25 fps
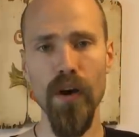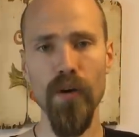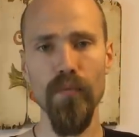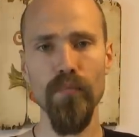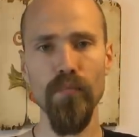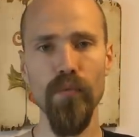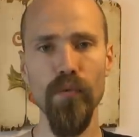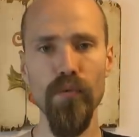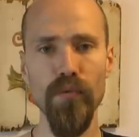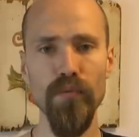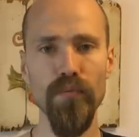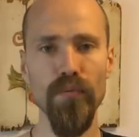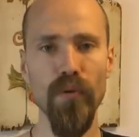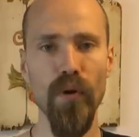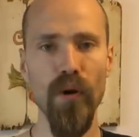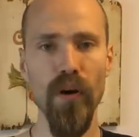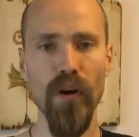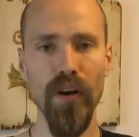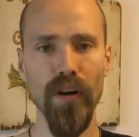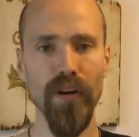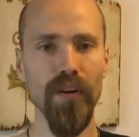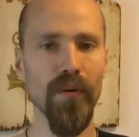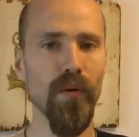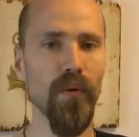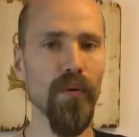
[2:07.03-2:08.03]

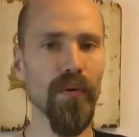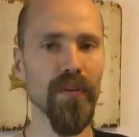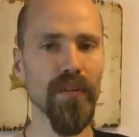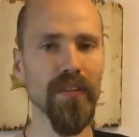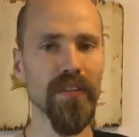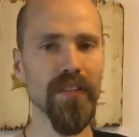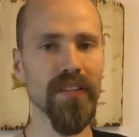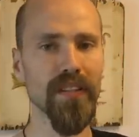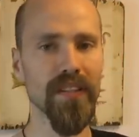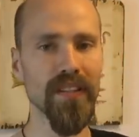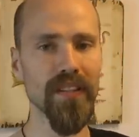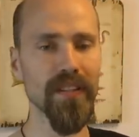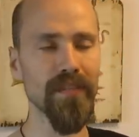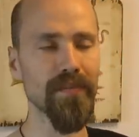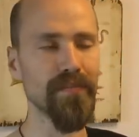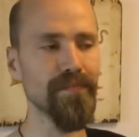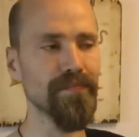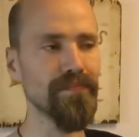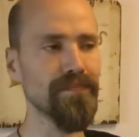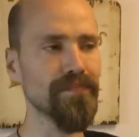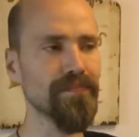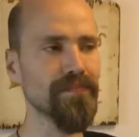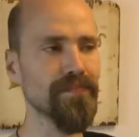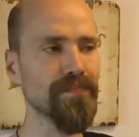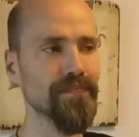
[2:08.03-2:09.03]
Moonwalk und
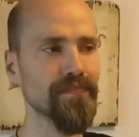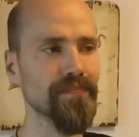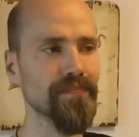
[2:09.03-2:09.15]
ähm,